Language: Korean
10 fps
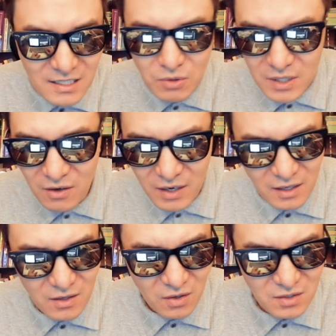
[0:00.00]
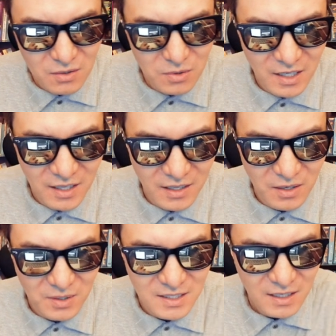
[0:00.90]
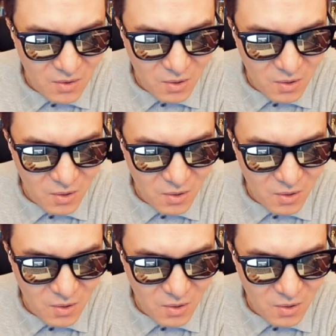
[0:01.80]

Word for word: 아직도 이런가? 이거 언제 조사된 내용이지?